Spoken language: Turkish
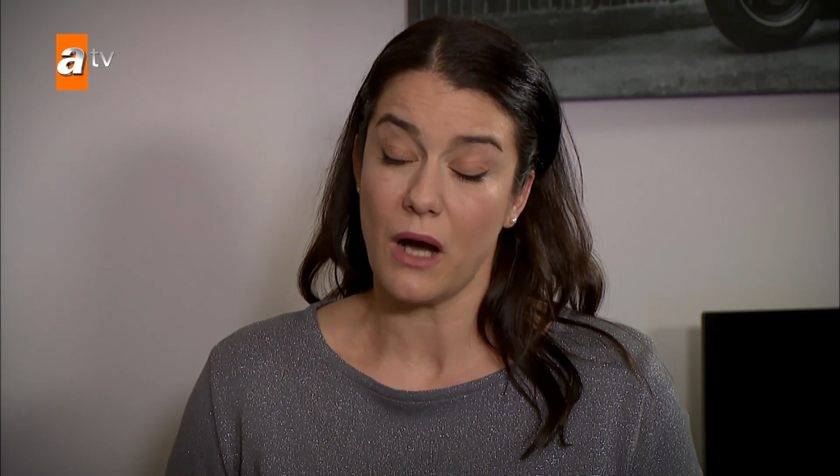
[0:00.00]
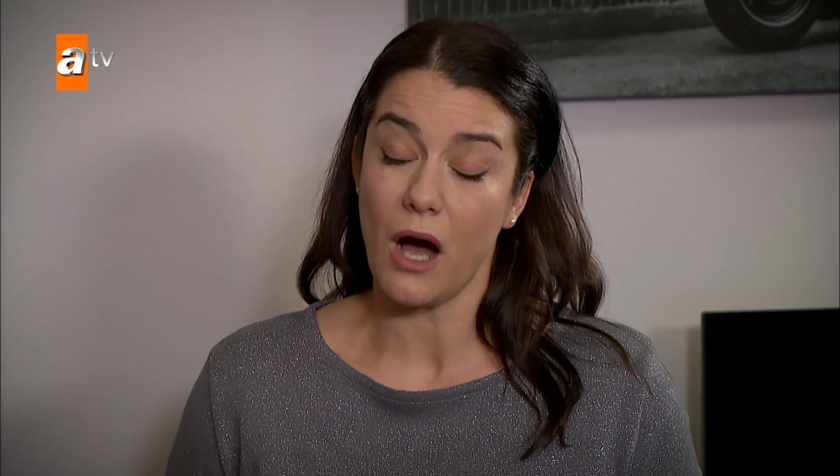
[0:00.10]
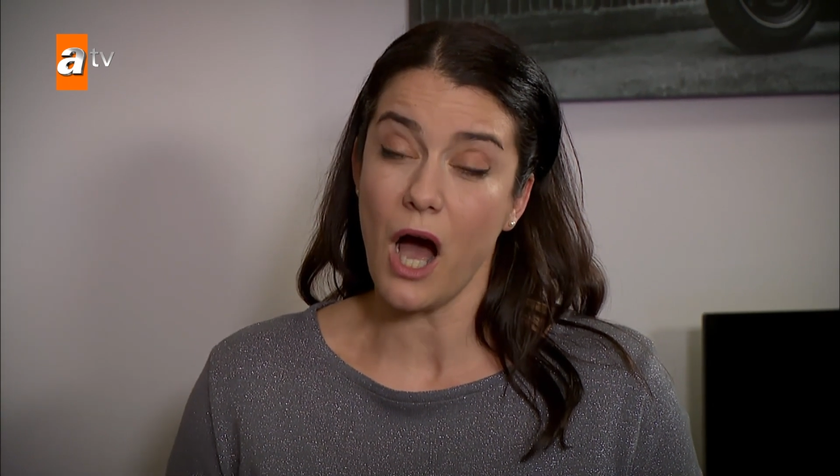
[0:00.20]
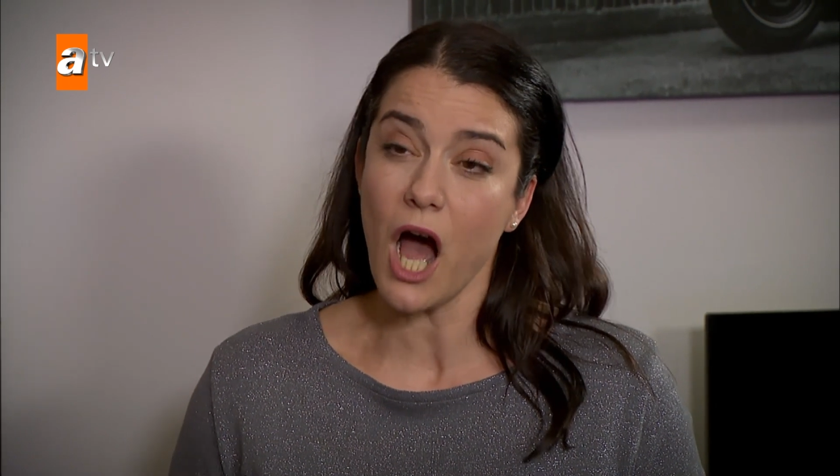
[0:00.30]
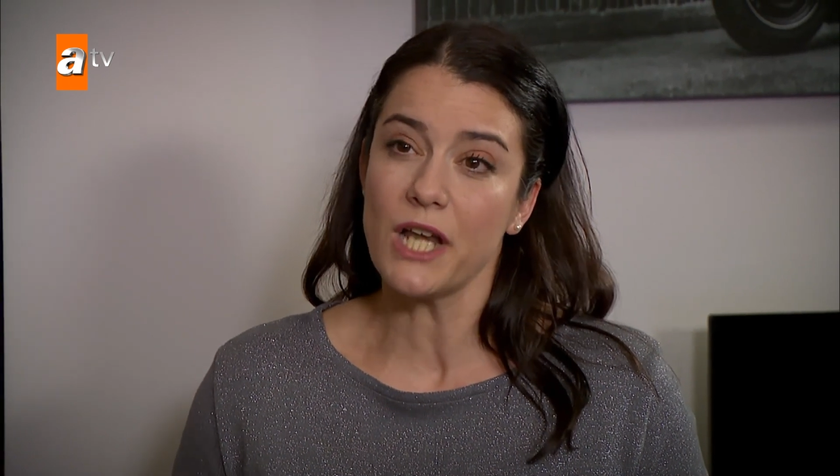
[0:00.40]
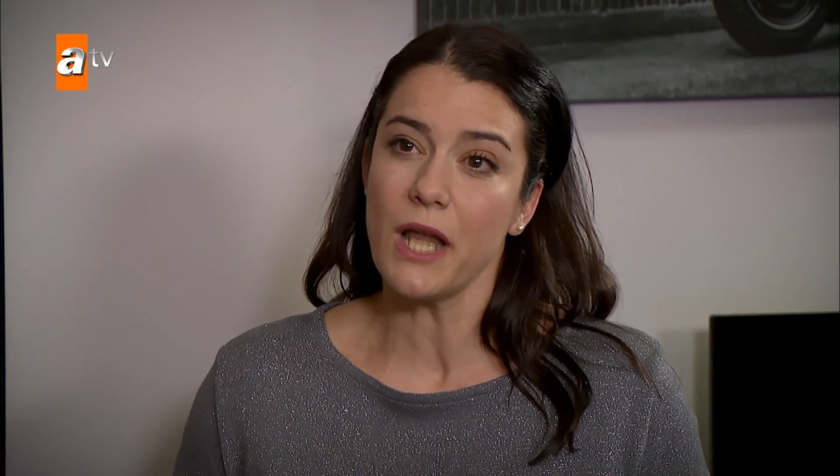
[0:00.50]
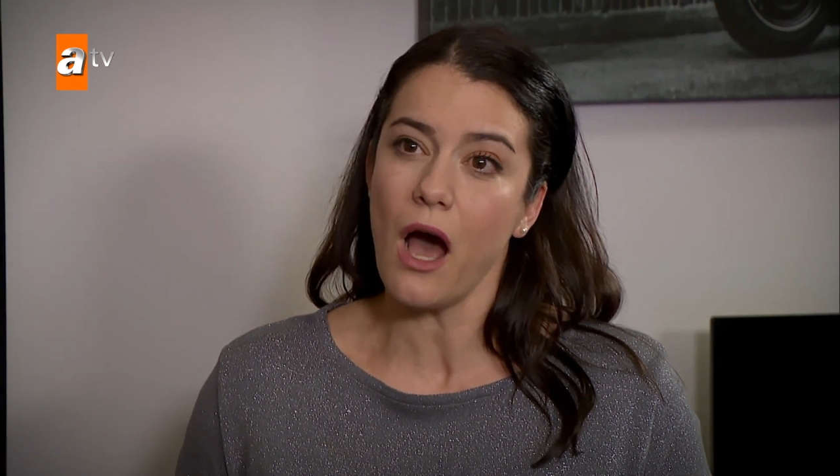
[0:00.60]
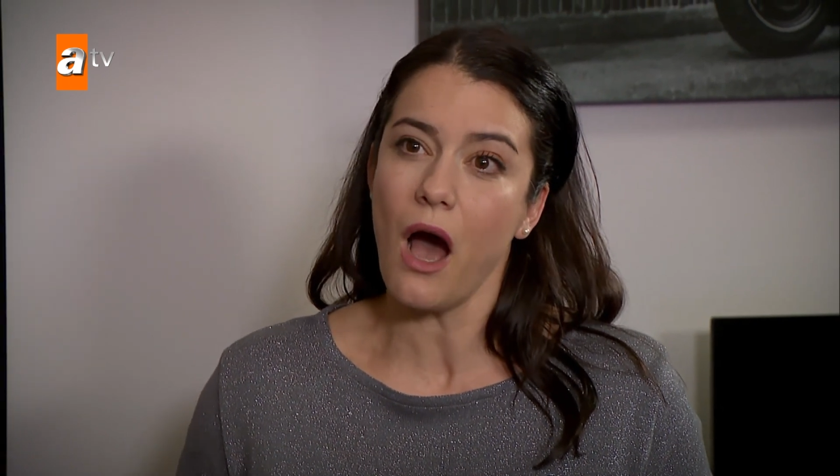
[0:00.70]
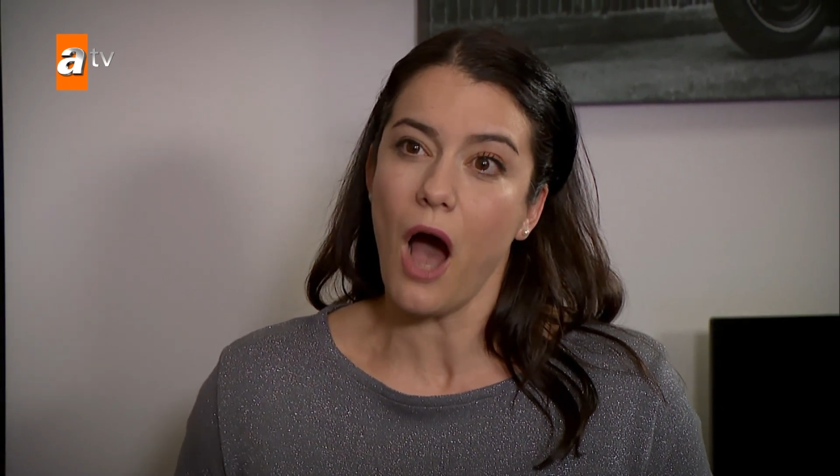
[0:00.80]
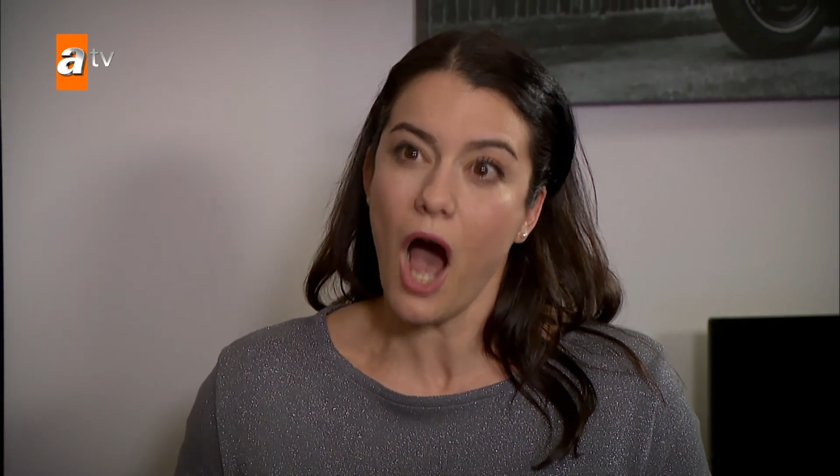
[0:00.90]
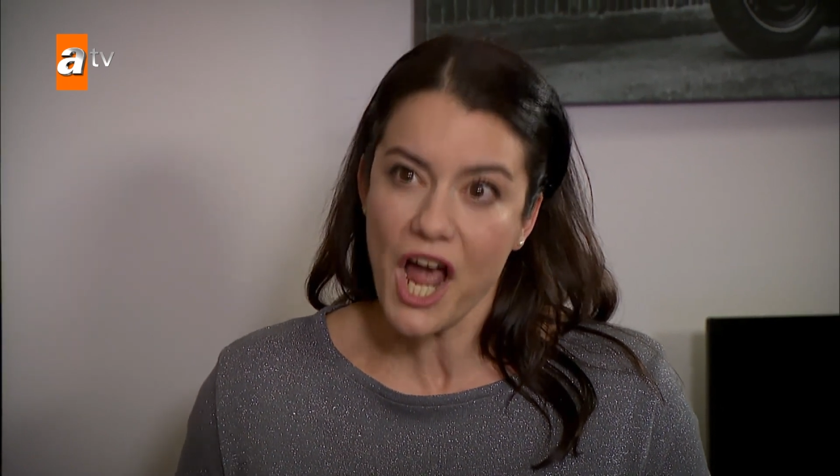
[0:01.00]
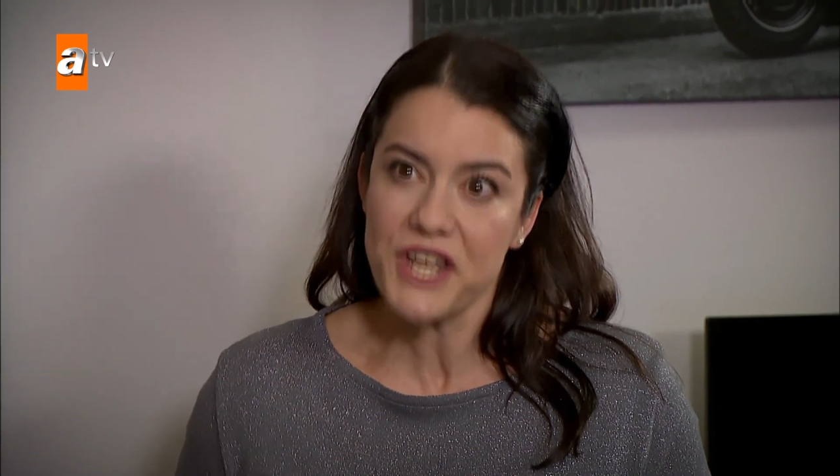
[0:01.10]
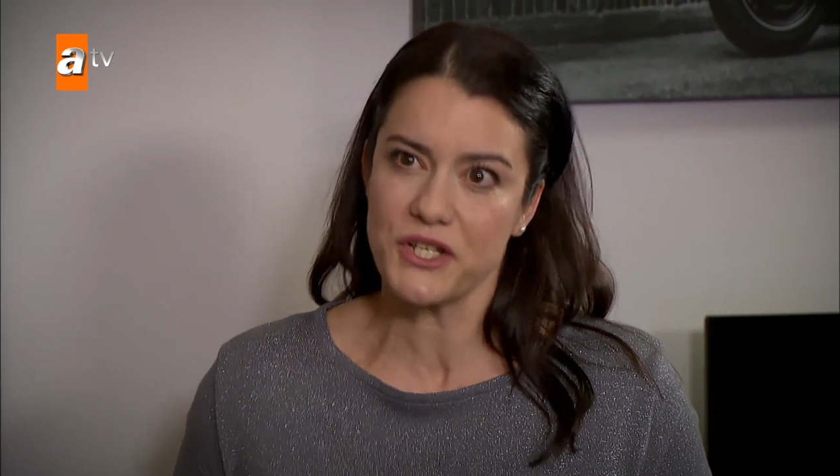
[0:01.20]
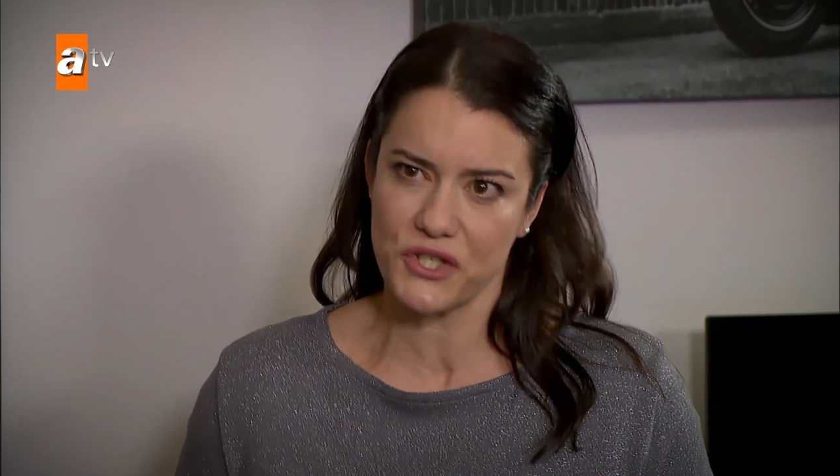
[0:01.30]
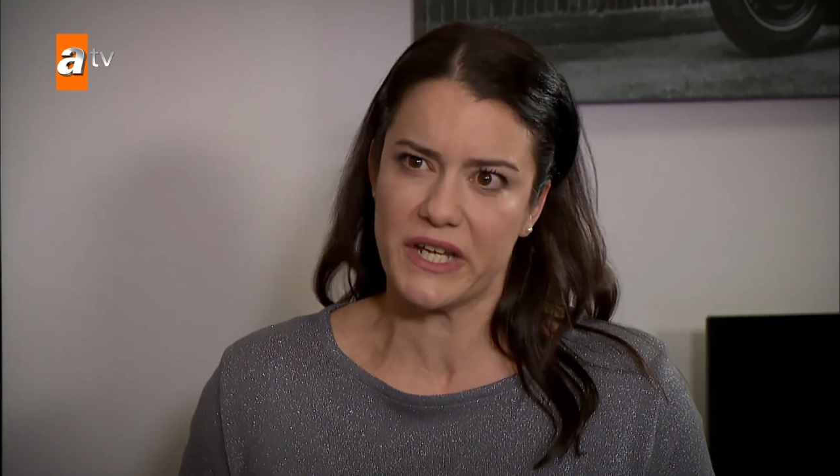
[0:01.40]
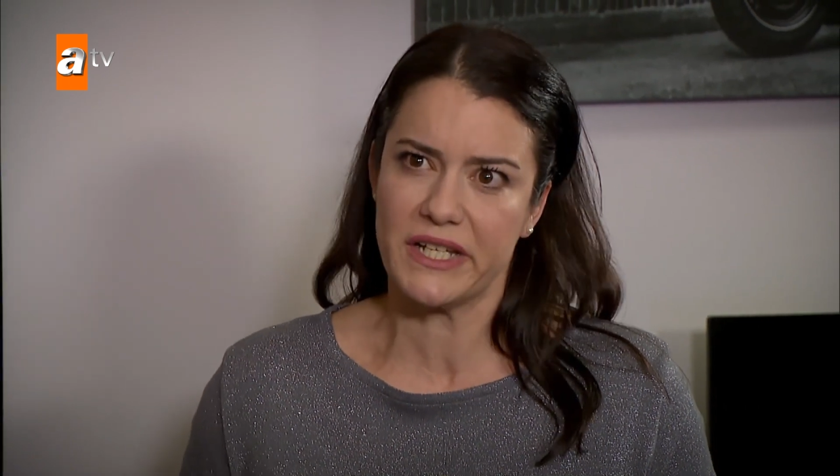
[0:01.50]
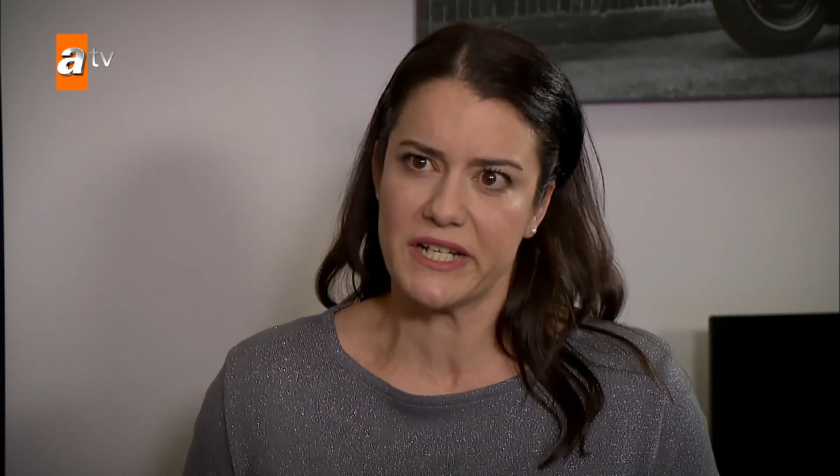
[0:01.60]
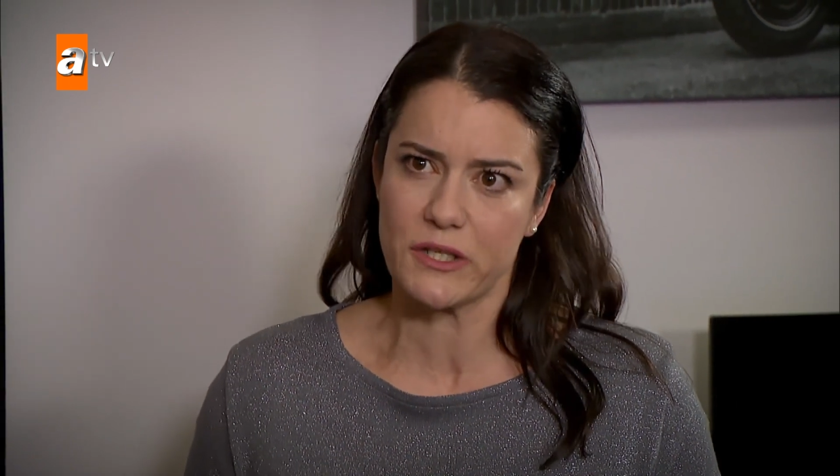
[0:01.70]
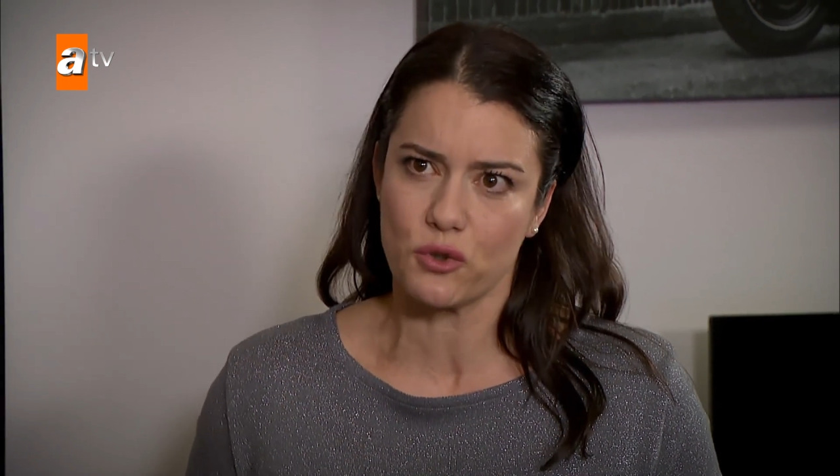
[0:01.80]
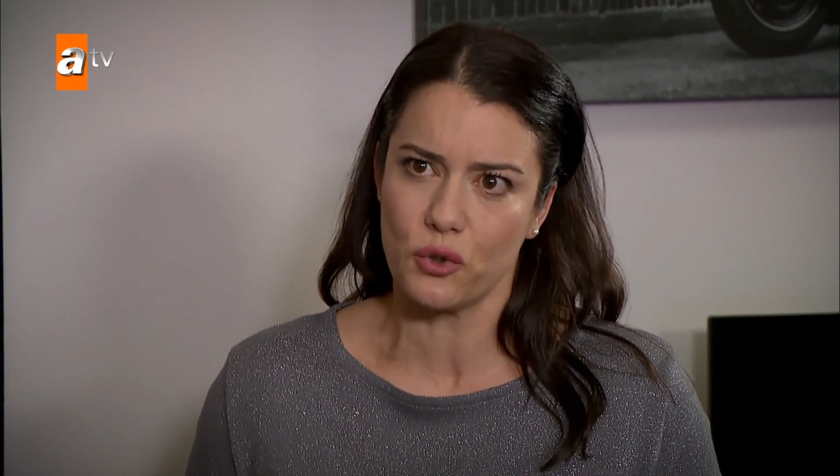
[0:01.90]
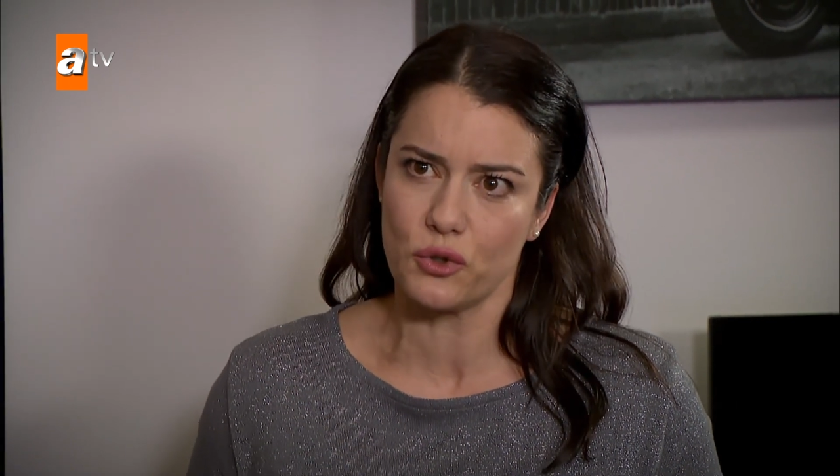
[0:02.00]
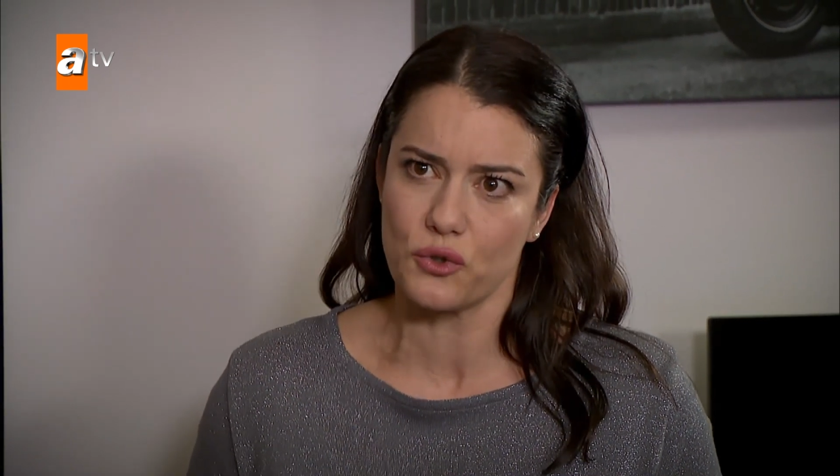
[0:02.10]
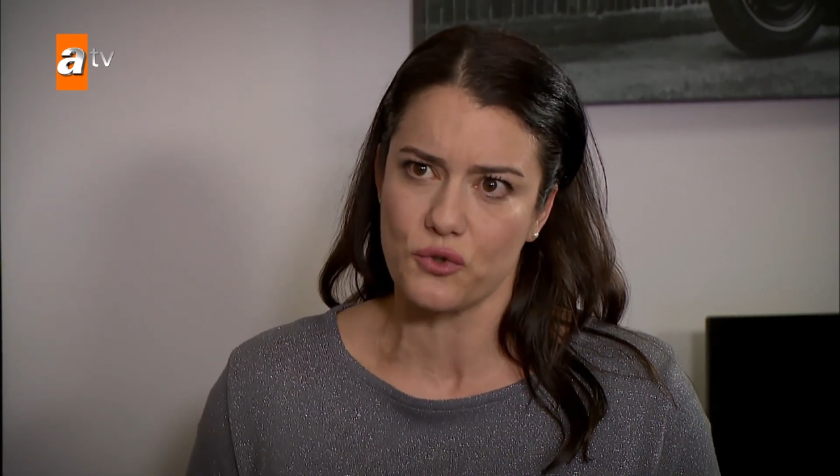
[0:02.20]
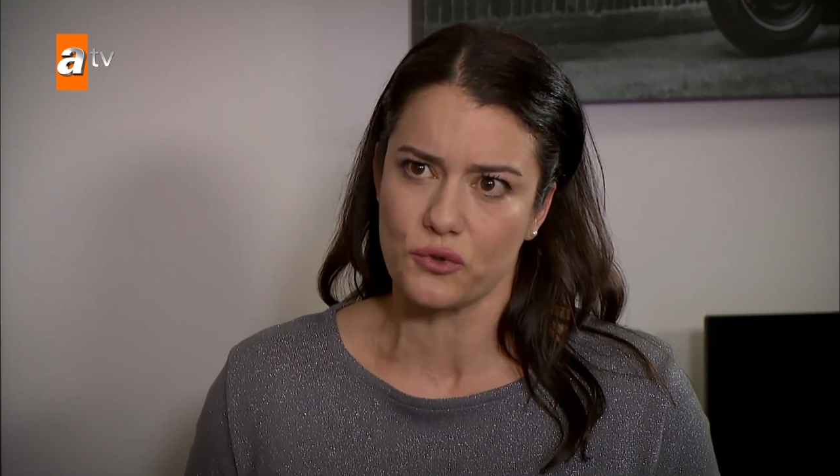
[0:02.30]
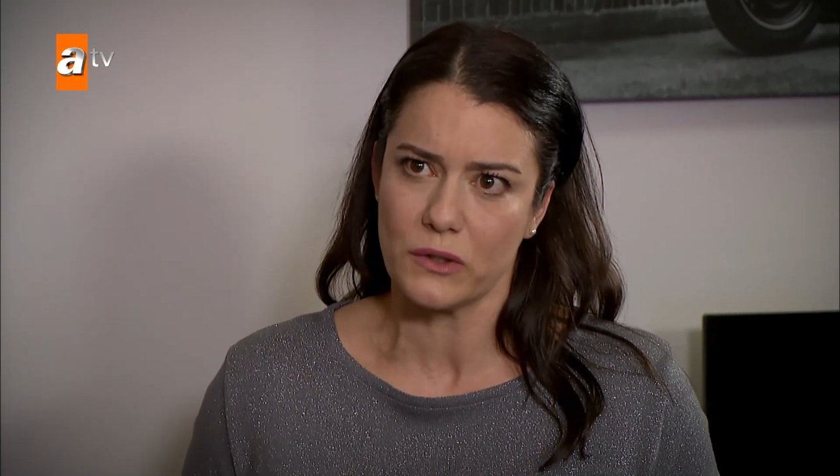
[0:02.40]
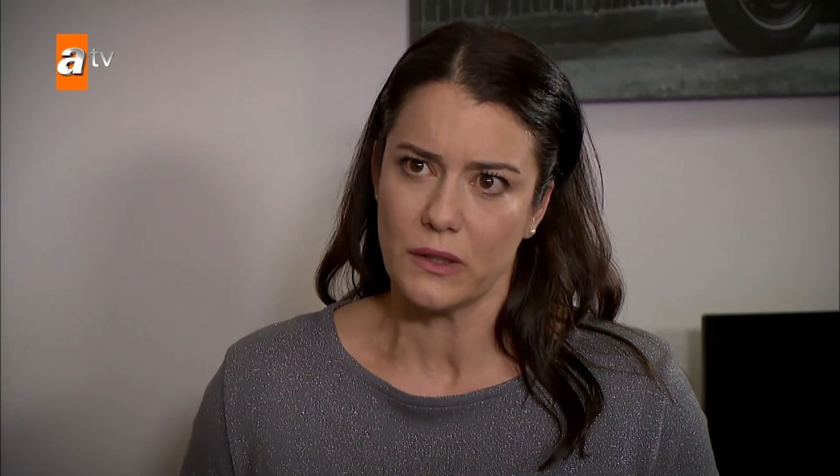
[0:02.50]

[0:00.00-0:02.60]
hala aynı şeyleri söylüyorsun.